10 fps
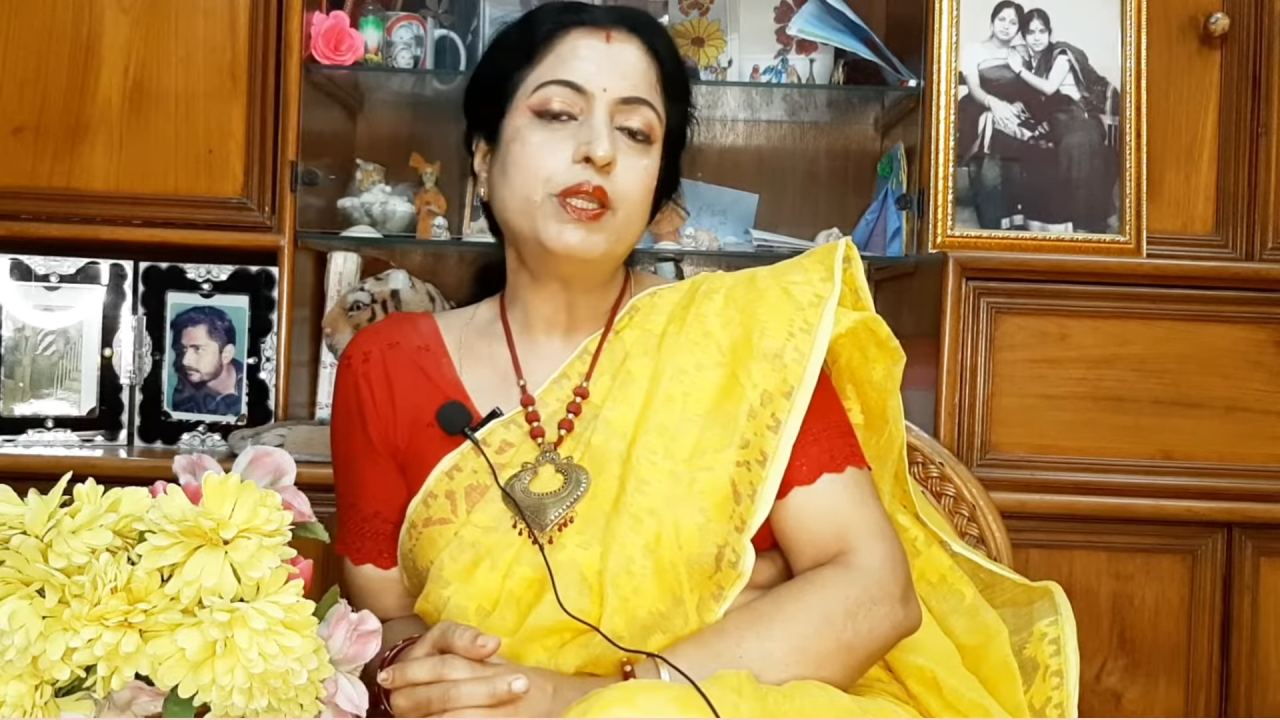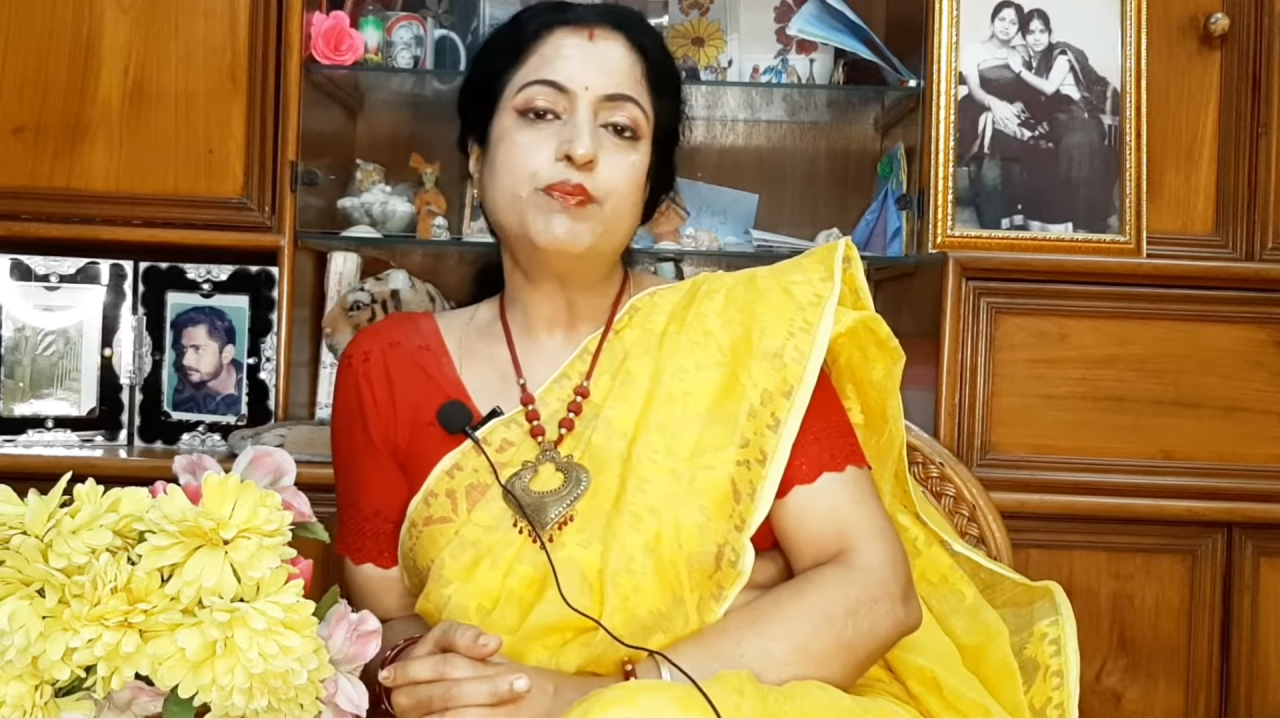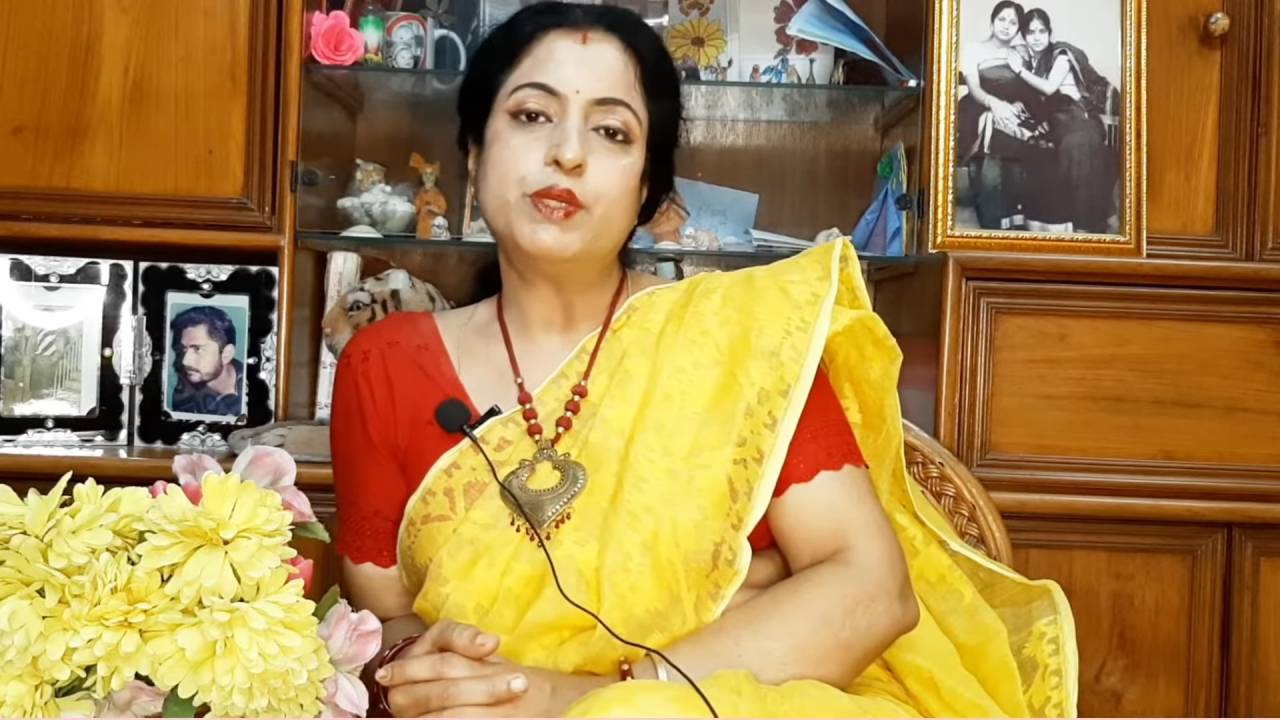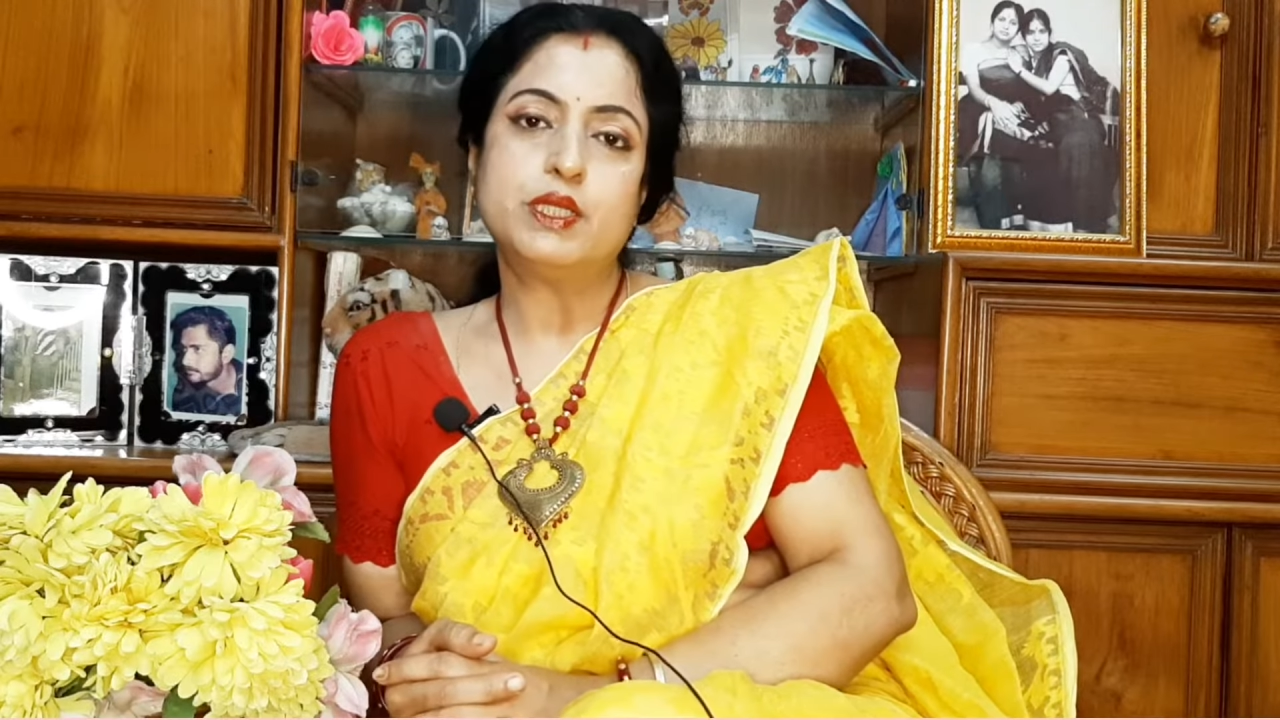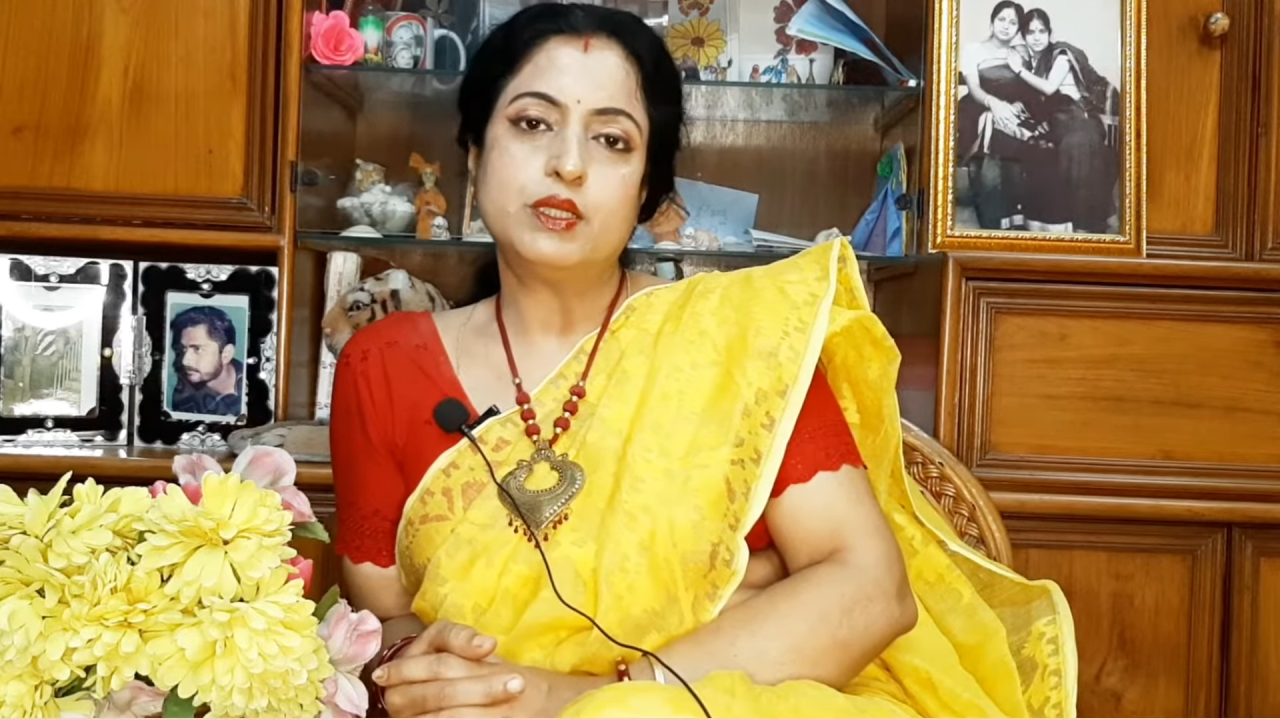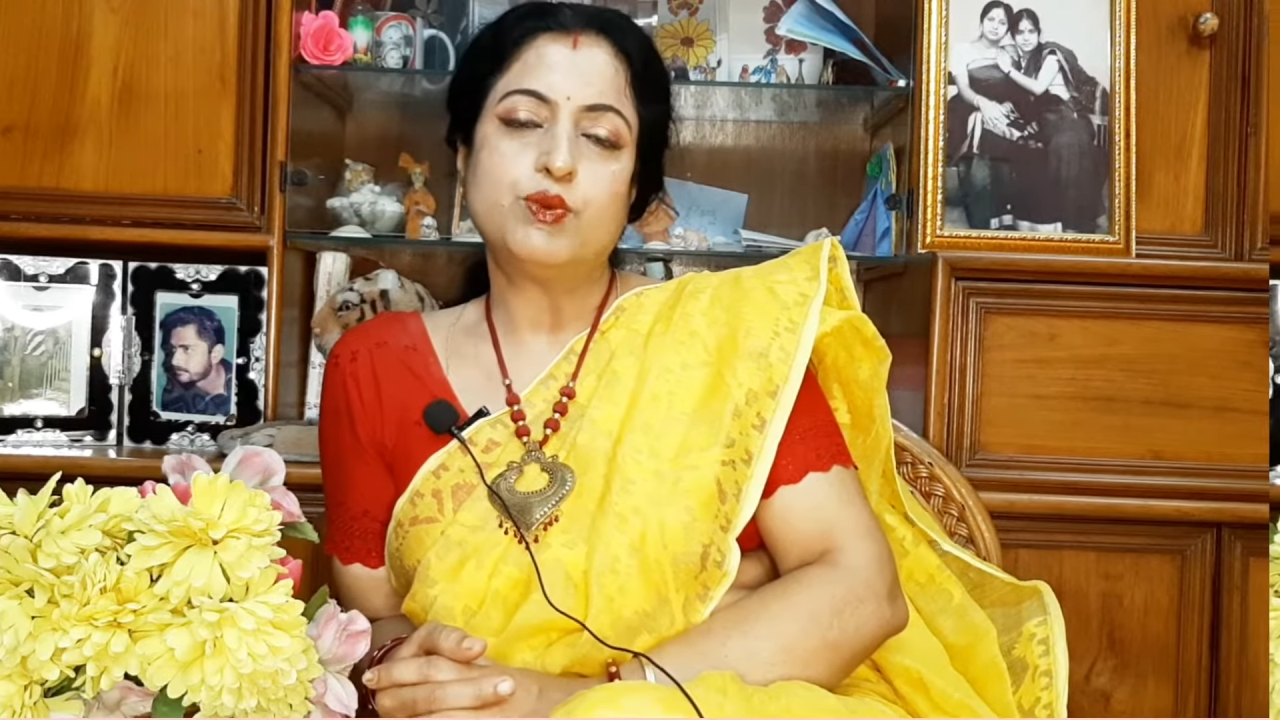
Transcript: রিপ্রেজেন্ট